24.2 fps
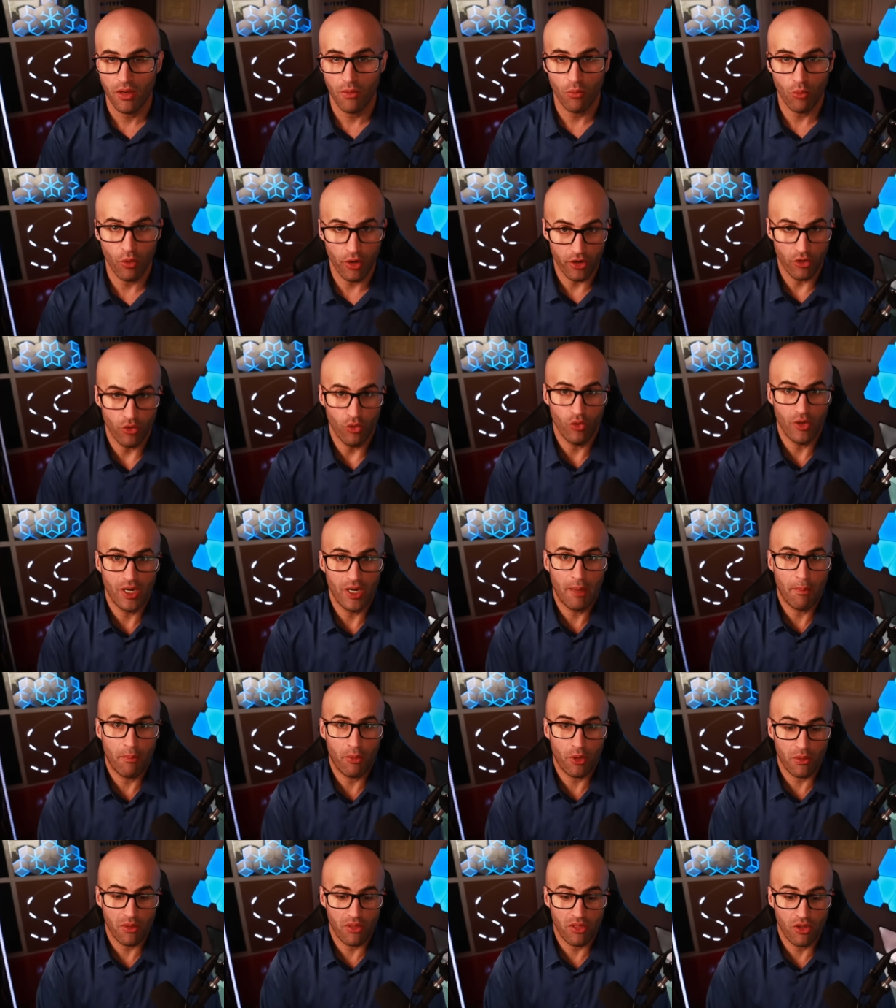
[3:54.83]
Bueno, una
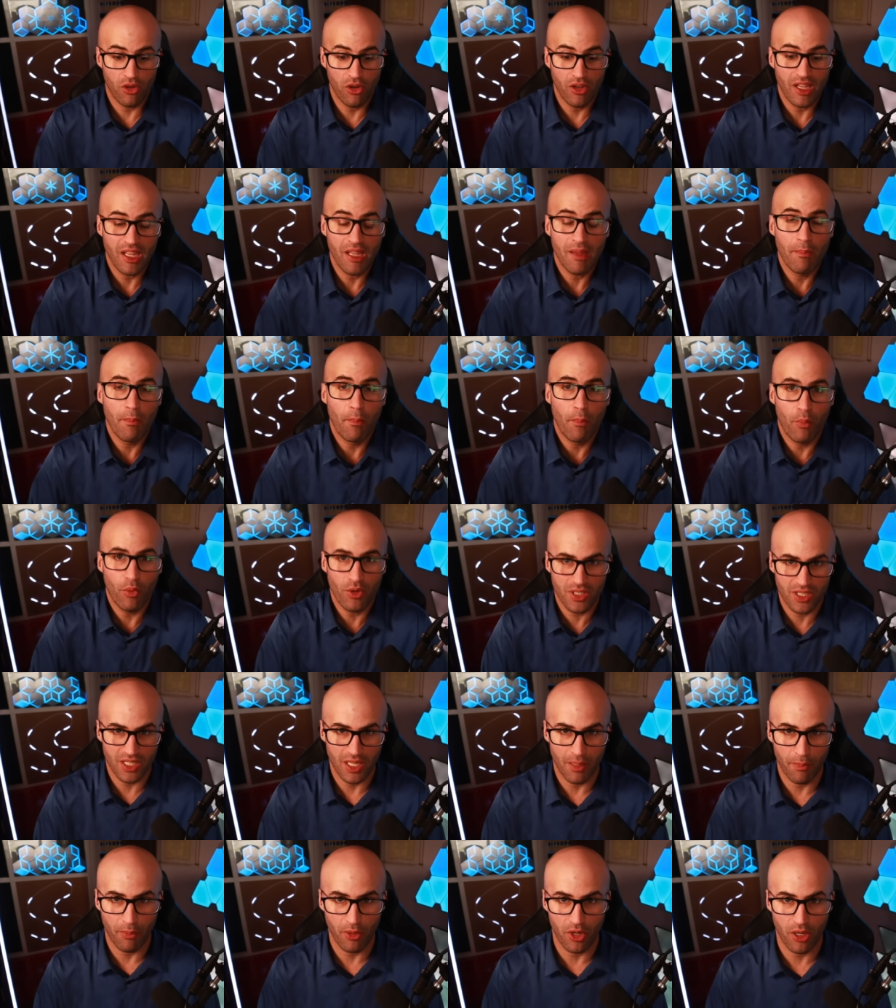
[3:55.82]
prohibición
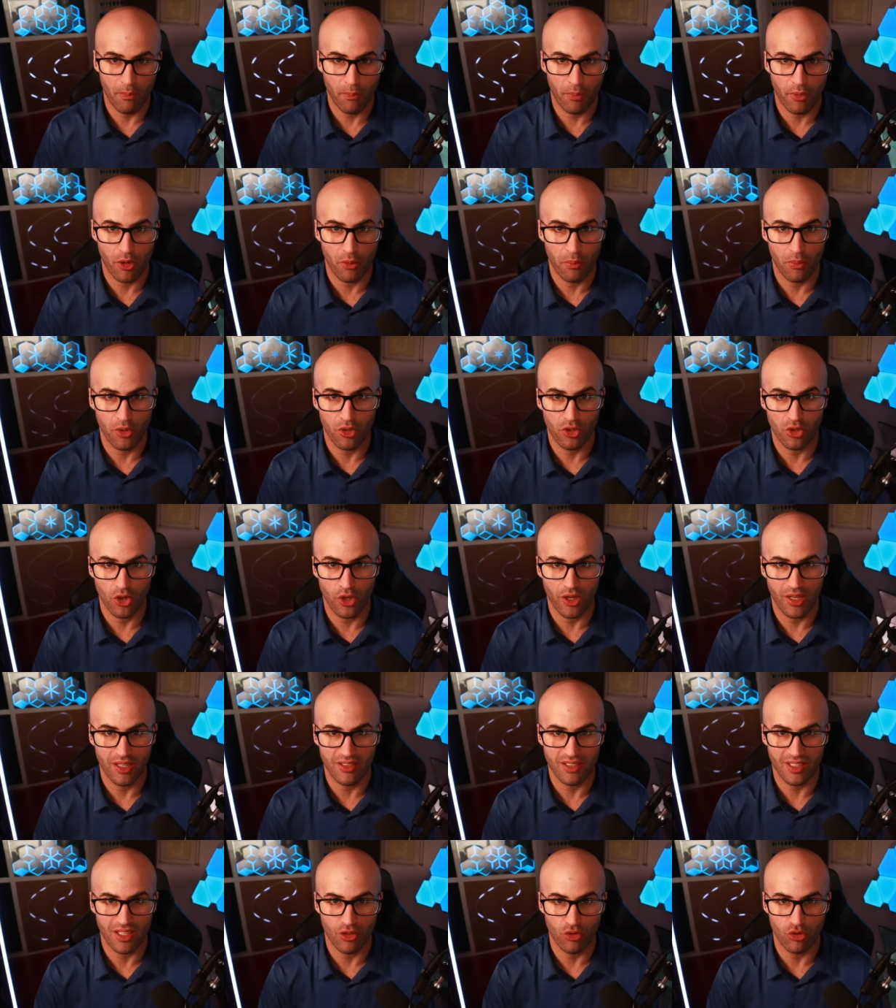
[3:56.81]
impuesta por el propio
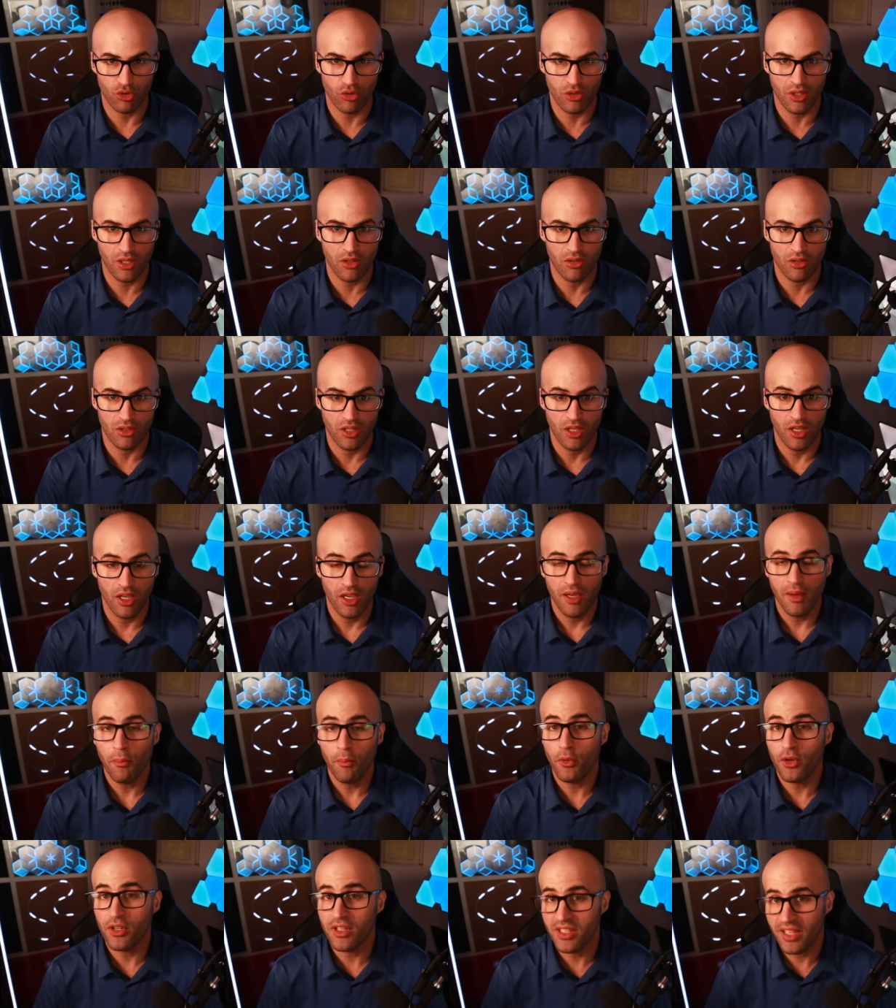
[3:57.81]
Estados Unidos.
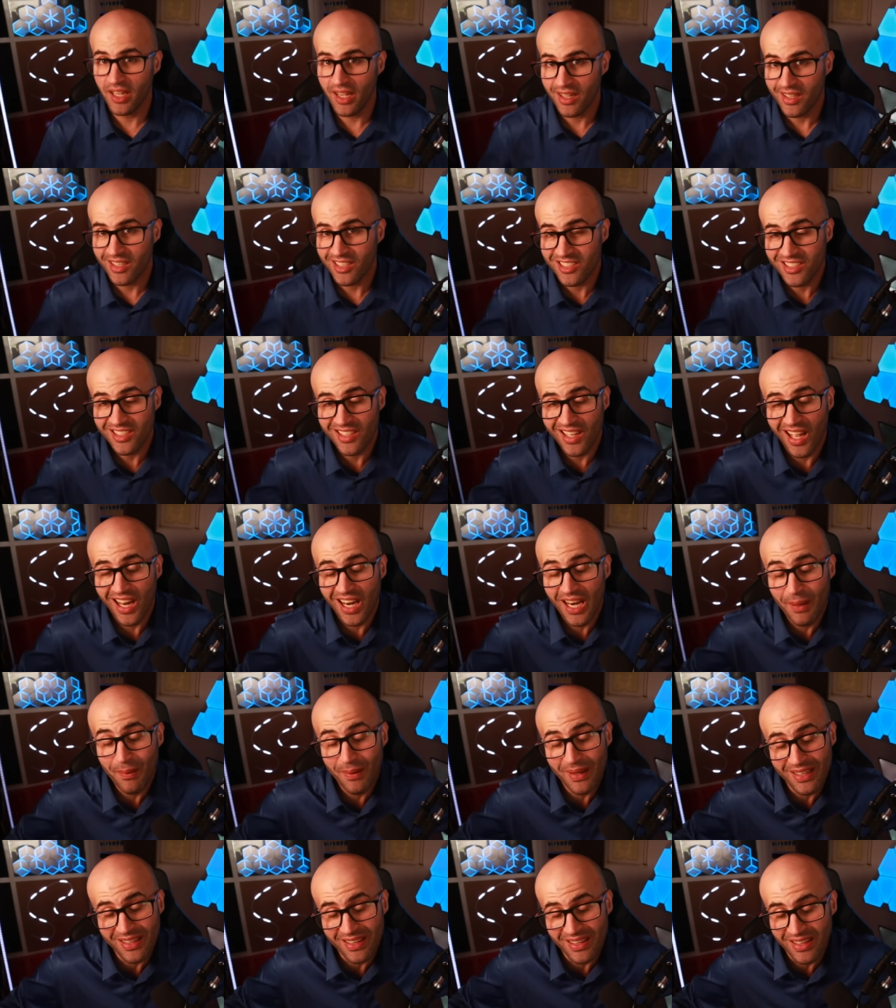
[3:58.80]
Pues ya se ha
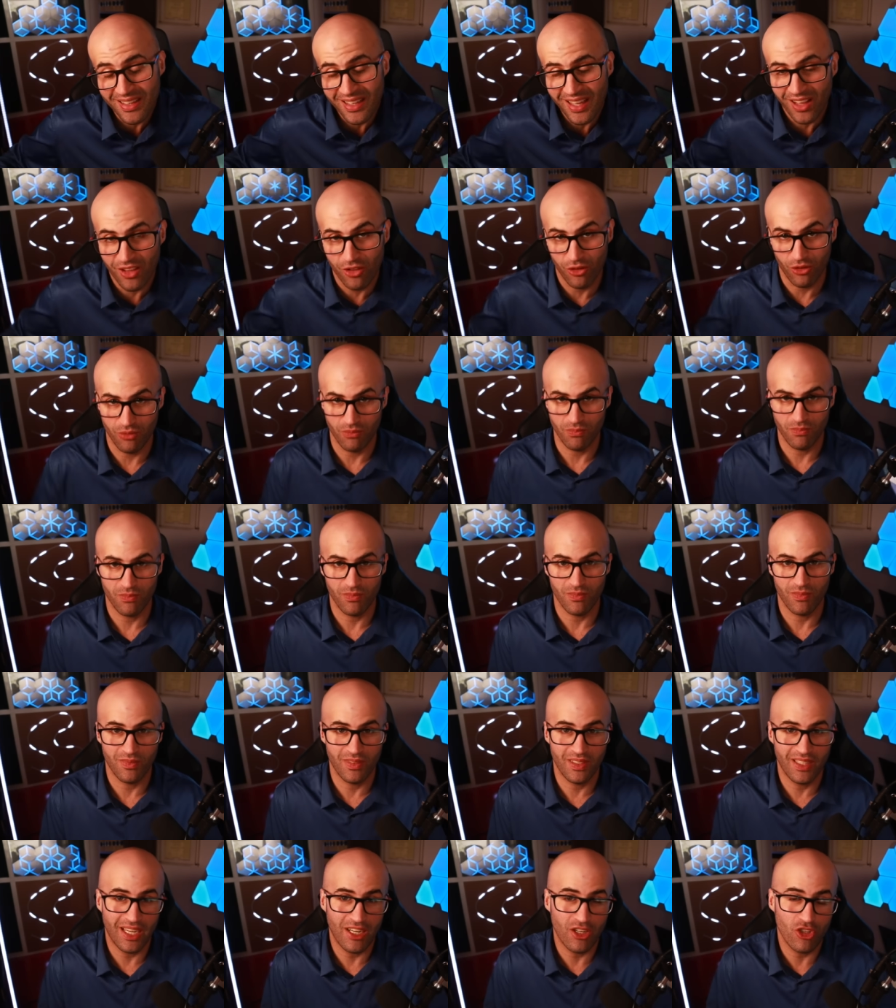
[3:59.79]
levantado,
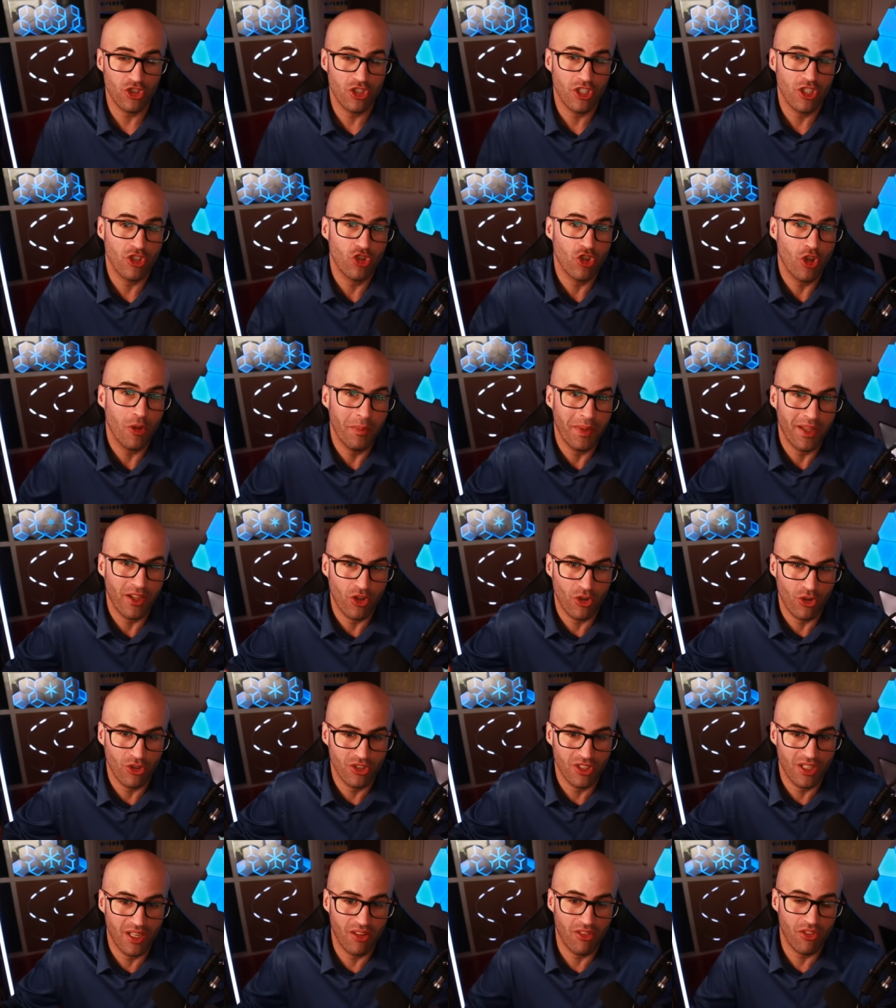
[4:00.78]
ya no se toma en
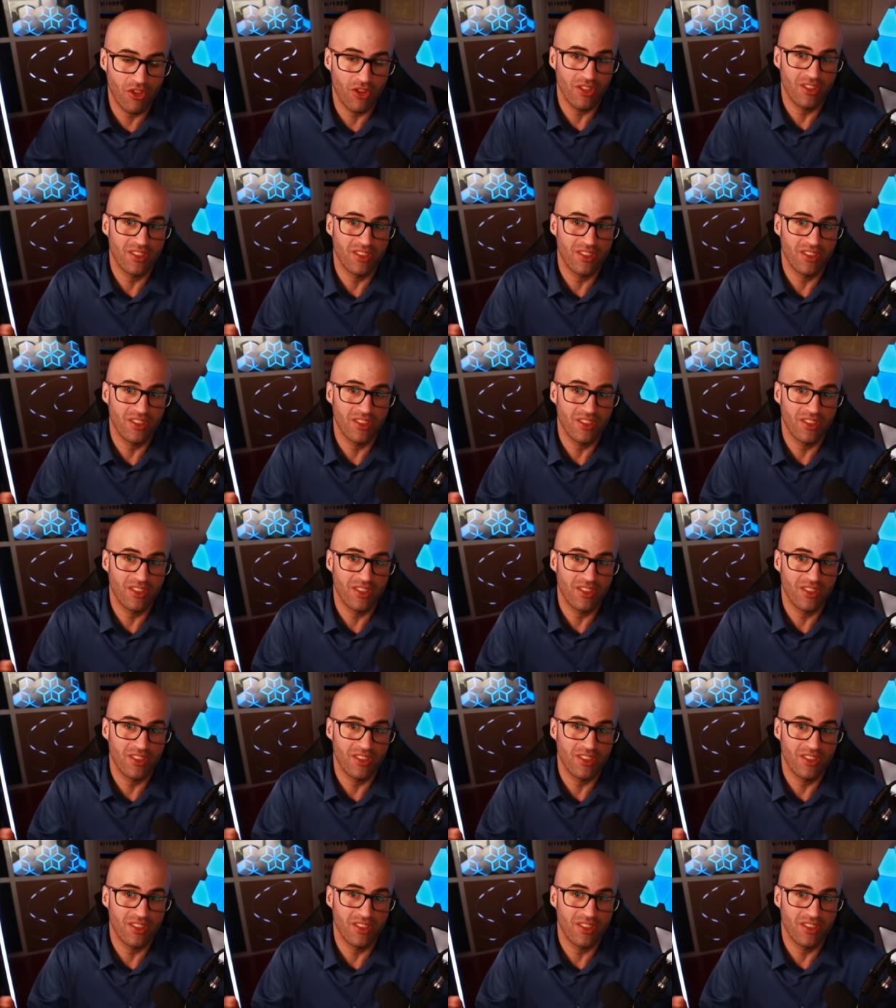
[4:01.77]
consideración.